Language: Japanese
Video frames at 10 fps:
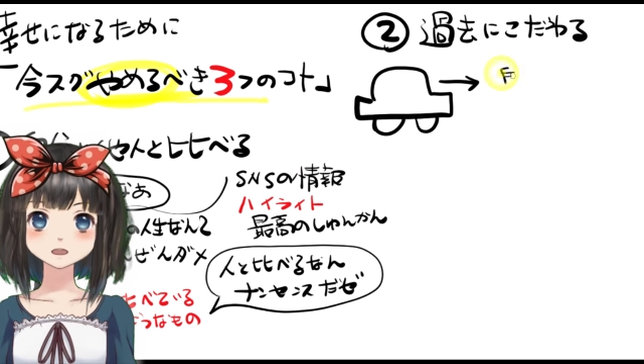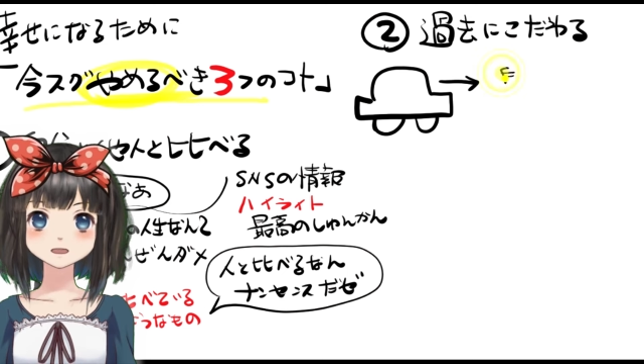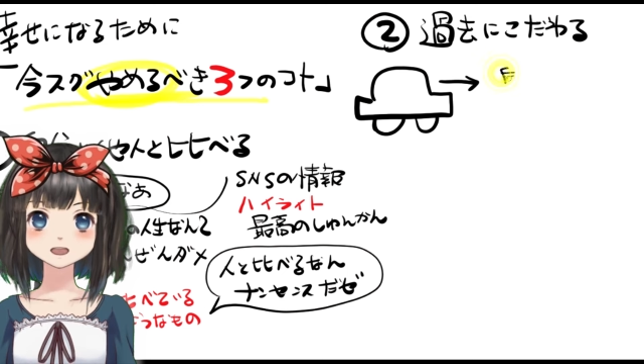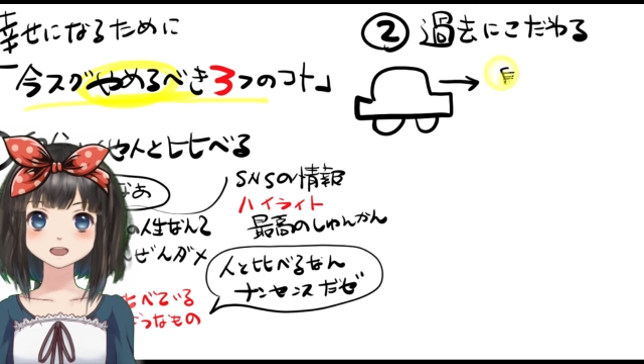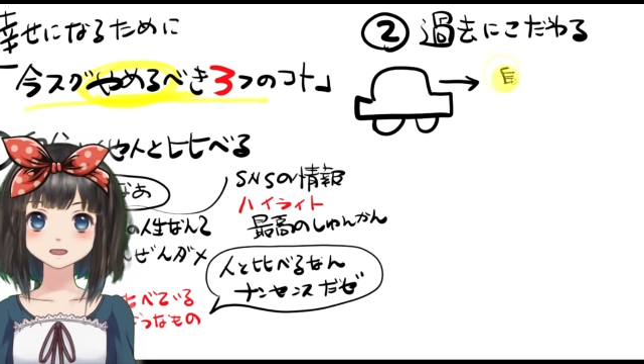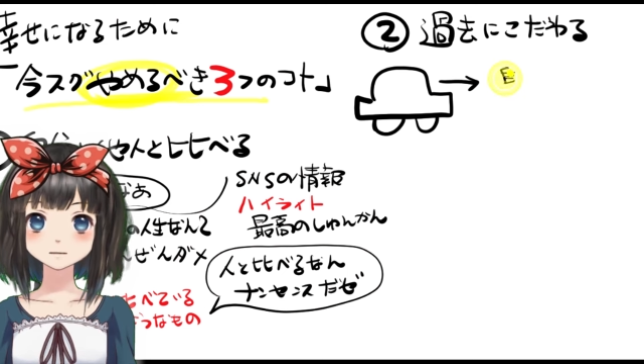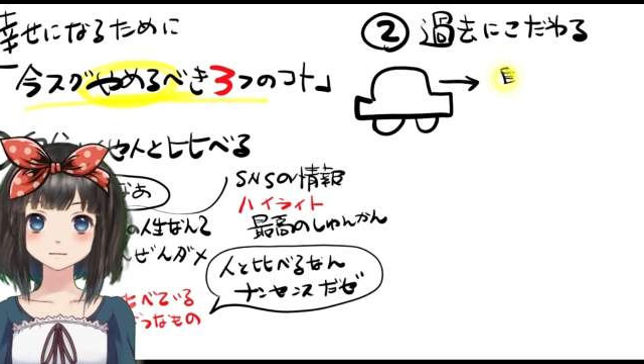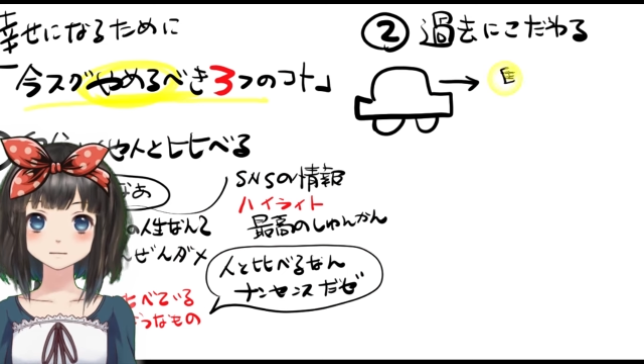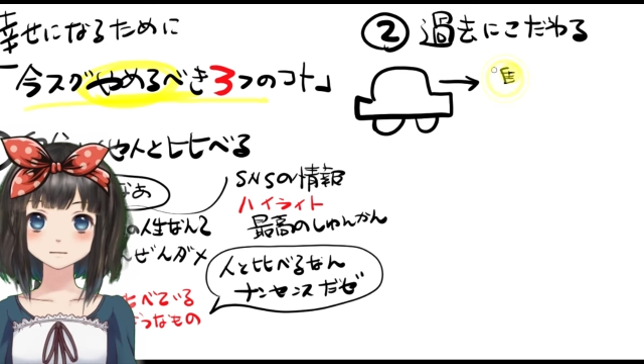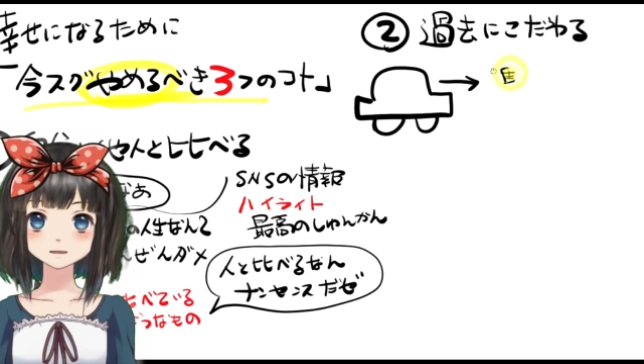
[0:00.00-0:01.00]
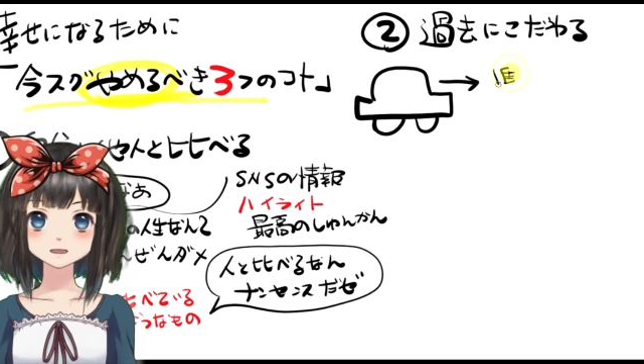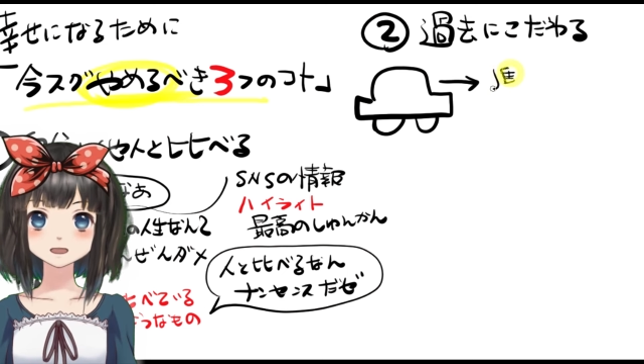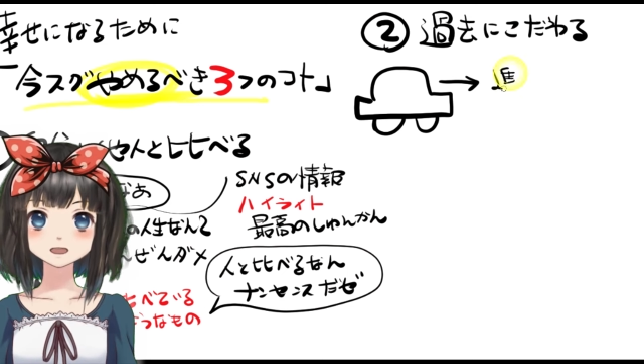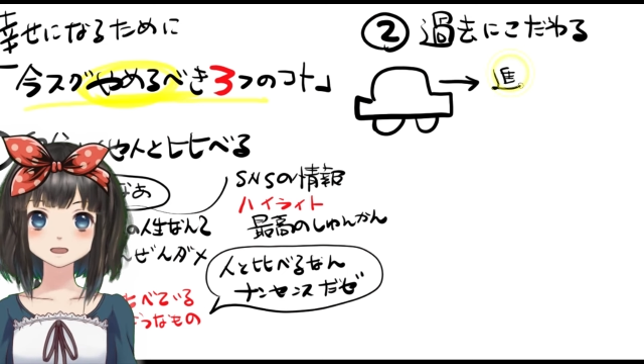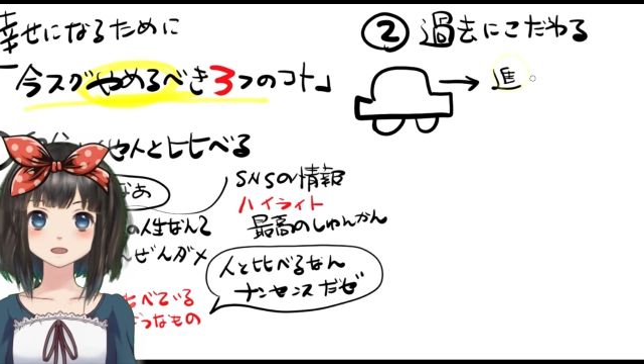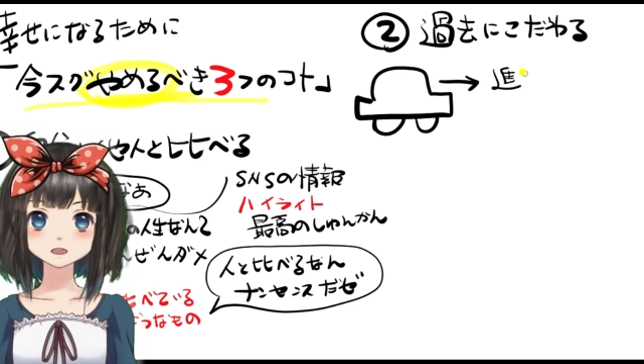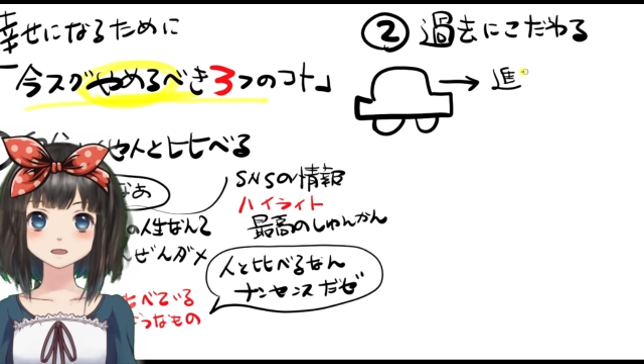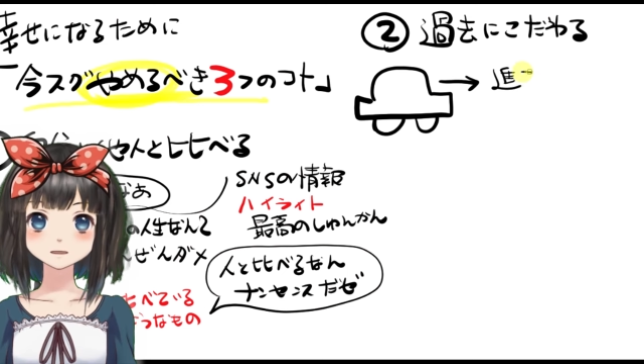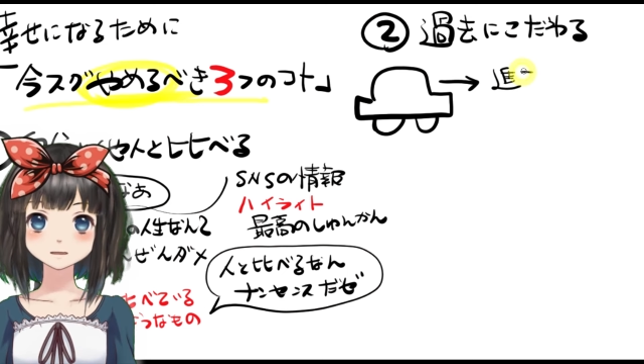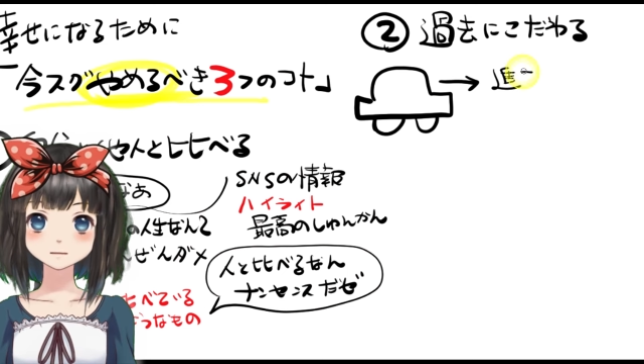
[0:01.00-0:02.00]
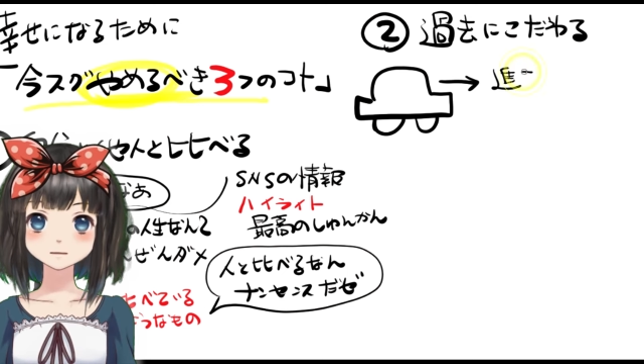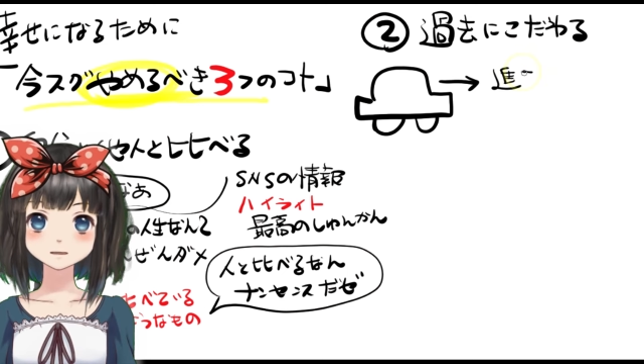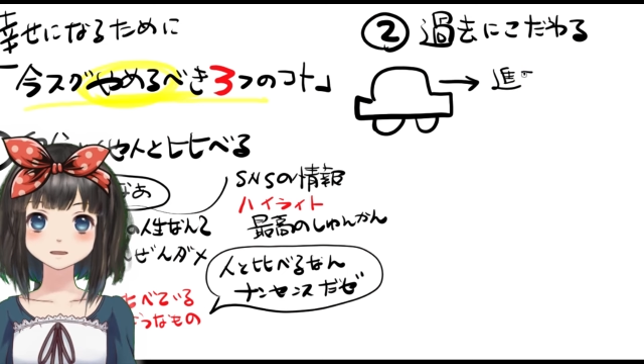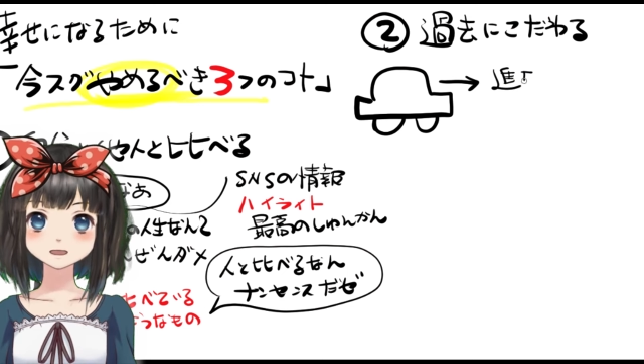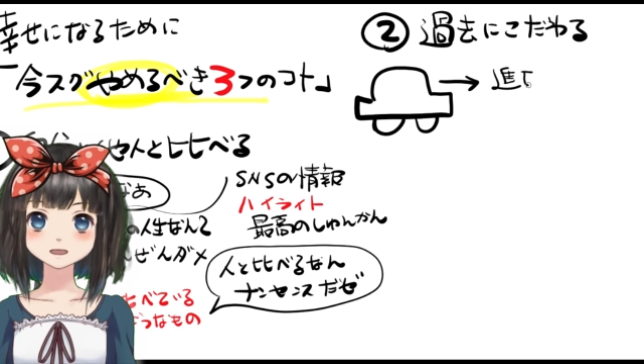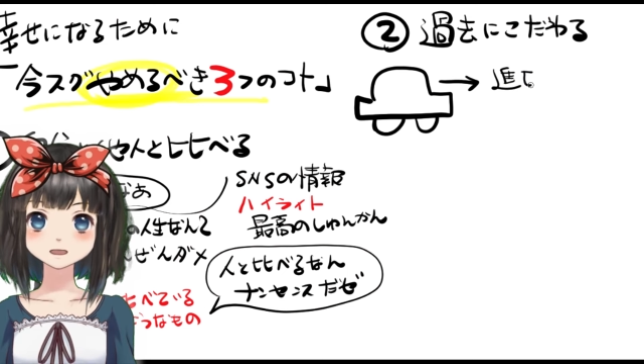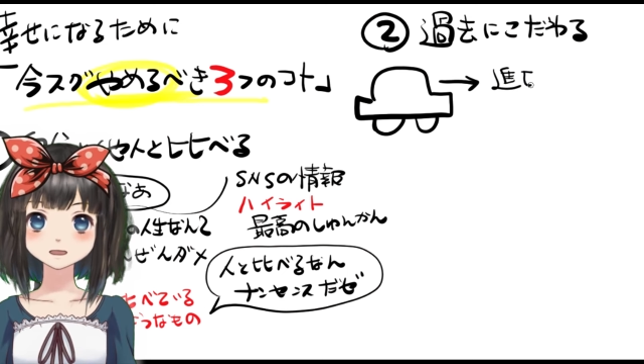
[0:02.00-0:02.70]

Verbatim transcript: ていく時間がいっぱいになっちゃうんですよね。